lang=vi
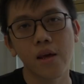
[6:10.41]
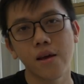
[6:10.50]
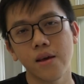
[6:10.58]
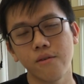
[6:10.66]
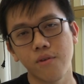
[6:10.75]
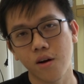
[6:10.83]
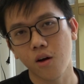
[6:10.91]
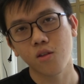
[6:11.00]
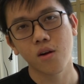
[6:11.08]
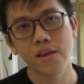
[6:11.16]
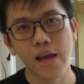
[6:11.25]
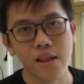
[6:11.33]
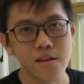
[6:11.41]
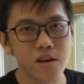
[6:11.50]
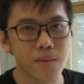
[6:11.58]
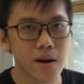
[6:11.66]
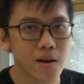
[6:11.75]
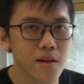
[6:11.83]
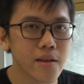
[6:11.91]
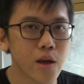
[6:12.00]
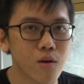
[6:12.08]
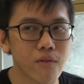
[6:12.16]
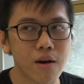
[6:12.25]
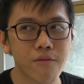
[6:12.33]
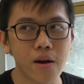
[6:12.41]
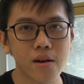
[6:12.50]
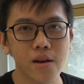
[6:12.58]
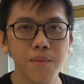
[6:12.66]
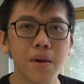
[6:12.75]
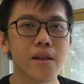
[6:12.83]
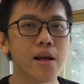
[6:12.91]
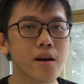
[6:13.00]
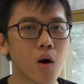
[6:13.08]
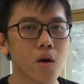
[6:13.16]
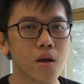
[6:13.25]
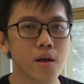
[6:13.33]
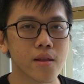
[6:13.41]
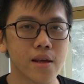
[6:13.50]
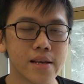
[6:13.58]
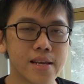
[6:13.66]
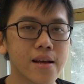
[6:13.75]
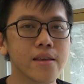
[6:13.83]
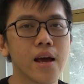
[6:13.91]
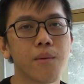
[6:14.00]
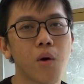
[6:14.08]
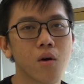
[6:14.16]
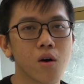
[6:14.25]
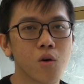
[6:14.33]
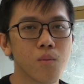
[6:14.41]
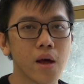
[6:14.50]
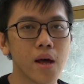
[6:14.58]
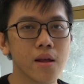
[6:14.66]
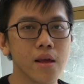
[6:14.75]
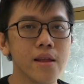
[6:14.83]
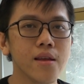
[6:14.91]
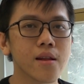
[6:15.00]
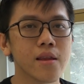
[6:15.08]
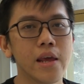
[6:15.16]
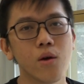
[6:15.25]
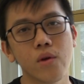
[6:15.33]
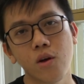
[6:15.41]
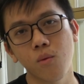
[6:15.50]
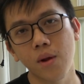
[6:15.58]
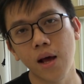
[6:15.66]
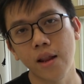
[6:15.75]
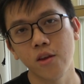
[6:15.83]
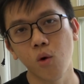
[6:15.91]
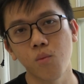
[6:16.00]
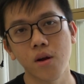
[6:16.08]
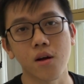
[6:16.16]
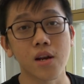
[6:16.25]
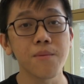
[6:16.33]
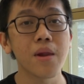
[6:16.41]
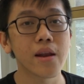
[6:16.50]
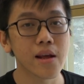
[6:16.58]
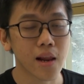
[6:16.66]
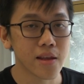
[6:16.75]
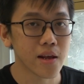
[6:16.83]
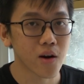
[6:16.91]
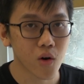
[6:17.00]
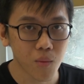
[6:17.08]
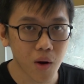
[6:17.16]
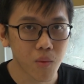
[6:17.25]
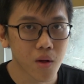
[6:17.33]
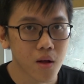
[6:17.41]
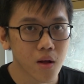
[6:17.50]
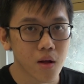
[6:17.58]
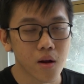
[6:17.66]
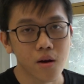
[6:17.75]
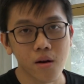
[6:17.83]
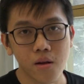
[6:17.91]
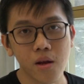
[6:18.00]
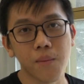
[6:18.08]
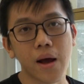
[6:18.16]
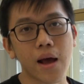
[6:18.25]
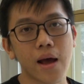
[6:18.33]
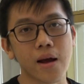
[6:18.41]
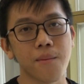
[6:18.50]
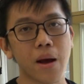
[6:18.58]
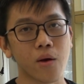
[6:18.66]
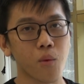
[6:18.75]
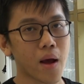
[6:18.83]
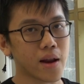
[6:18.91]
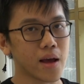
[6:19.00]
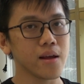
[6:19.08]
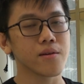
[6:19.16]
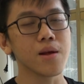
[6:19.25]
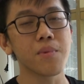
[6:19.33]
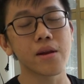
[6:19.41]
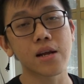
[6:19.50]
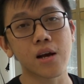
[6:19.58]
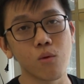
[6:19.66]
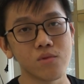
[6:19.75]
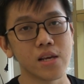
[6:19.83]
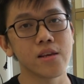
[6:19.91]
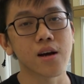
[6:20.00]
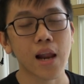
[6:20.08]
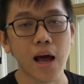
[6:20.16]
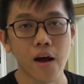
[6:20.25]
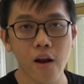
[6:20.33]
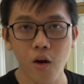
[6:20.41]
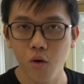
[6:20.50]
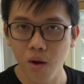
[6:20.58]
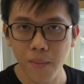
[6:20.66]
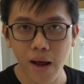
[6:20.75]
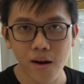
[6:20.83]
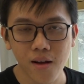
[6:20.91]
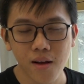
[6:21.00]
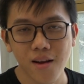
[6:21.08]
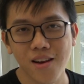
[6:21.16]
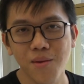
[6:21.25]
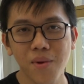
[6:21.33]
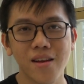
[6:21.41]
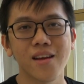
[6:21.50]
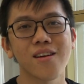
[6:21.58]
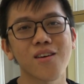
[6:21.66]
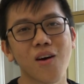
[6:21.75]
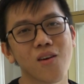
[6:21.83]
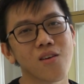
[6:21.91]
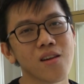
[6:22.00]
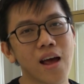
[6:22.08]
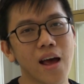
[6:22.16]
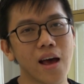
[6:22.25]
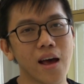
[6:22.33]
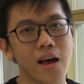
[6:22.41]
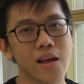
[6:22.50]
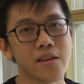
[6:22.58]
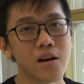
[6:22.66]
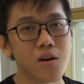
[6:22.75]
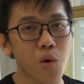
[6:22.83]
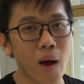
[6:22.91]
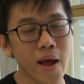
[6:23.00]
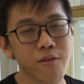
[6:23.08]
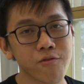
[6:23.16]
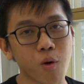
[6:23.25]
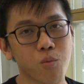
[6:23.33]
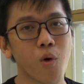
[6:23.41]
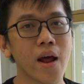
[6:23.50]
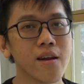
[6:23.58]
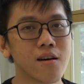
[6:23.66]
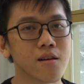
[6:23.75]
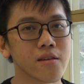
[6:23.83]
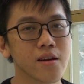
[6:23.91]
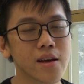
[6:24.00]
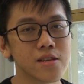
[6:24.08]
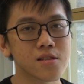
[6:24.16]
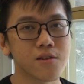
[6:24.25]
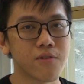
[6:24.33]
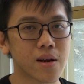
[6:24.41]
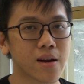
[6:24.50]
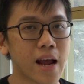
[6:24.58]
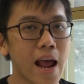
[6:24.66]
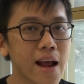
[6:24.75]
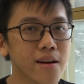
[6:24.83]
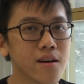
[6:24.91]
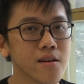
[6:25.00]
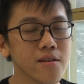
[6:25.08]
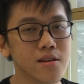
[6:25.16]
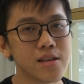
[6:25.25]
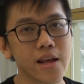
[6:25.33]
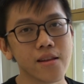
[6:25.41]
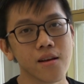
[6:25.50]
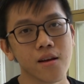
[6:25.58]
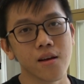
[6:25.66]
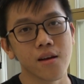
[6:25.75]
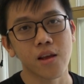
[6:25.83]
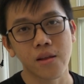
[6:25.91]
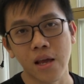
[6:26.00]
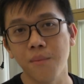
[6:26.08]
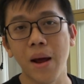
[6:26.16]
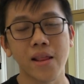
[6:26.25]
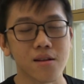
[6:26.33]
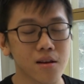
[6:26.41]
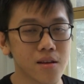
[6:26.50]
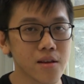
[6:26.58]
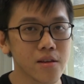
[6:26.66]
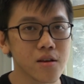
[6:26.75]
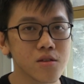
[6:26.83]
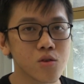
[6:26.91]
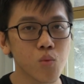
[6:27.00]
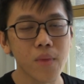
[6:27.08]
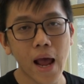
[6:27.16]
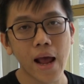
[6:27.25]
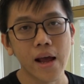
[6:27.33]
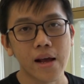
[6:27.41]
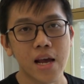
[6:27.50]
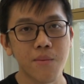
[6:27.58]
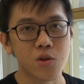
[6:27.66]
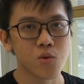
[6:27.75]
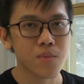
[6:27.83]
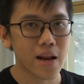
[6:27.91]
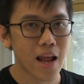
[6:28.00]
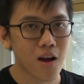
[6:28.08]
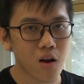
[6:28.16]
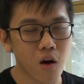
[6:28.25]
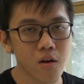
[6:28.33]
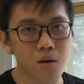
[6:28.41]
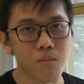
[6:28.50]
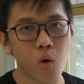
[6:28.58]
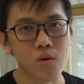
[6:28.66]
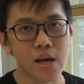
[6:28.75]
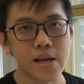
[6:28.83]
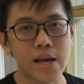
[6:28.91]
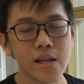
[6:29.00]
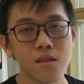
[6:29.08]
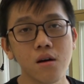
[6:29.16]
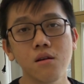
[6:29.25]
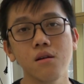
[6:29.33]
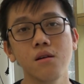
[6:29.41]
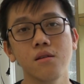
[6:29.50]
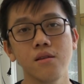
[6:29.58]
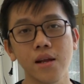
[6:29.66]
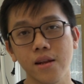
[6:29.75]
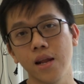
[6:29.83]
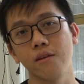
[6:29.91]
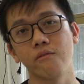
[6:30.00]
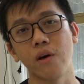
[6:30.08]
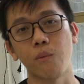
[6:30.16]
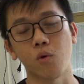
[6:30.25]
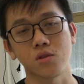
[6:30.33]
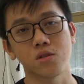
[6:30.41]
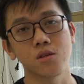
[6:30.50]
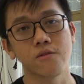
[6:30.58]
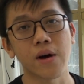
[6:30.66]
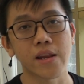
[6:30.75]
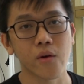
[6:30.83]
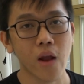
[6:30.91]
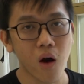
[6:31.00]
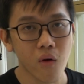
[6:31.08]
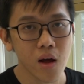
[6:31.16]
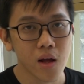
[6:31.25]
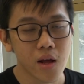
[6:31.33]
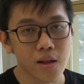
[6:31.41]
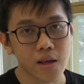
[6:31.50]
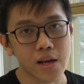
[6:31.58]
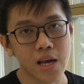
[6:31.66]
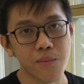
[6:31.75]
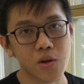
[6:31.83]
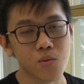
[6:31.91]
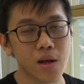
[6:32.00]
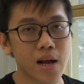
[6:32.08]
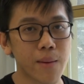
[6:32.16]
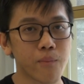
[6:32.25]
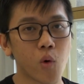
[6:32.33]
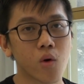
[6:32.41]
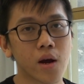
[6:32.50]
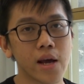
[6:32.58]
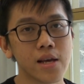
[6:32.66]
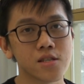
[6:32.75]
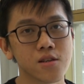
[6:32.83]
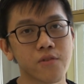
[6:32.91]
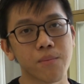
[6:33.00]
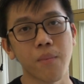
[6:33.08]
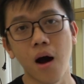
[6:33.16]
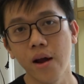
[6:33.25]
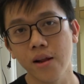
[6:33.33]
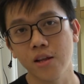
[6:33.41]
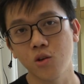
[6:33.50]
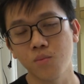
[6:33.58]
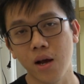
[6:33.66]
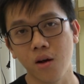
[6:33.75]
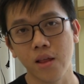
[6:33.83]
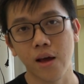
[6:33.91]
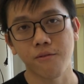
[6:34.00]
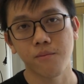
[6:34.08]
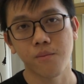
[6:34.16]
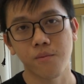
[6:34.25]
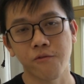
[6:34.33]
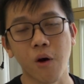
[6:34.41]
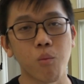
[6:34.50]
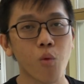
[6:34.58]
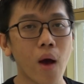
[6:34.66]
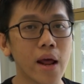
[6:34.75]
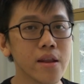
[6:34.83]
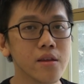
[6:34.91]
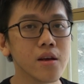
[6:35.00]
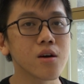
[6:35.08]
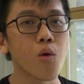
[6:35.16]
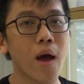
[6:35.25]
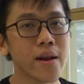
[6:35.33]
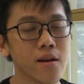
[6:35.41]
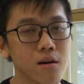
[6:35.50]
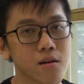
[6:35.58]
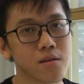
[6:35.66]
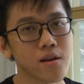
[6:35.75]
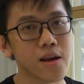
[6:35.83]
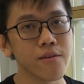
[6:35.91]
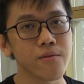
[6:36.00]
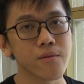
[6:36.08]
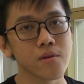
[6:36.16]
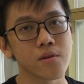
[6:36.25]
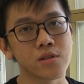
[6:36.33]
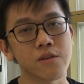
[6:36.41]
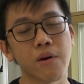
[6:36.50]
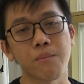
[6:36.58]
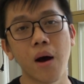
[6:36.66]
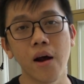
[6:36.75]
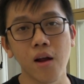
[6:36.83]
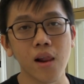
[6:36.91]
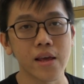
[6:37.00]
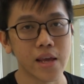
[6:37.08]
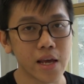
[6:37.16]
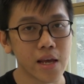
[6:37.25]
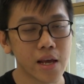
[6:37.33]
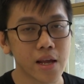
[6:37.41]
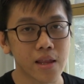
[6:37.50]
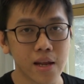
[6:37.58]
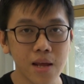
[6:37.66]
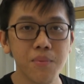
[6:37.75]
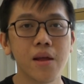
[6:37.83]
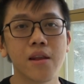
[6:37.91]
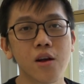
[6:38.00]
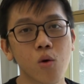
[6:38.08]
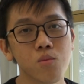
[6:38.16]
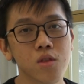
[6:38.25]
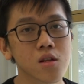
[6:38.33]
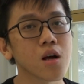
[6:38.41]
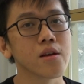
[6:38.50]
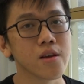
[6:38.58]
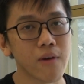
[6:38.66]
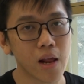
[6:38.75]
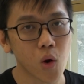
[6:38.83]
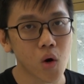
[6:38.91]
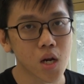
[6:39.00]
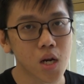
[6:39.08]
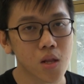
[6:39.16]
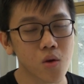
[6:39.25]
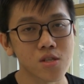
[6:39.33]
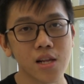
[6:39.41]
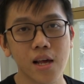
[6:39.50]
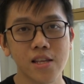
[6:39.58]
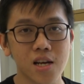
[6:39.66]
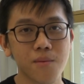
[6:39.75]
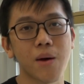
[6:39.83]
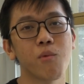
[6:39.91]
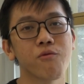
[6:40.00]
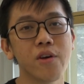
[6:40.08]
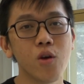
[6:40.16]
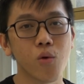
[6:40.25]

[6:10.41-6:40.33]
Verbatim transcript: thì vừa rồi tôi đã giải thích cho các bạn rất là nhiều về phần deep learning rồi thì chắc giờ mọi người cũng đã ít ít nhiều gì cũng đã hình dung ra được deep learning là gì rồi đúng không nhưng mà các bạn hãy khoan đấy deep learning không chỉ dừng lại ở đó đâu các bạn deep learning nó còn có thể dự đoán phỏng đoán được những cái sự vật khác nữa dựa trên thì các bạn hãy tưởng tượng như, như chúng ta khi mà chúng ta đã có được một cái kiến thức nhất định về một sự vật nào đó thì khi mà chúng ta gặp một cái sự vật mới thì chúng ta có thể phỏng đoán dự đoán được những cái sự vật mới đó là gì thì deep learning cũng tương tự như vậy luôn tôi sẽ lấy cho các bạn một ví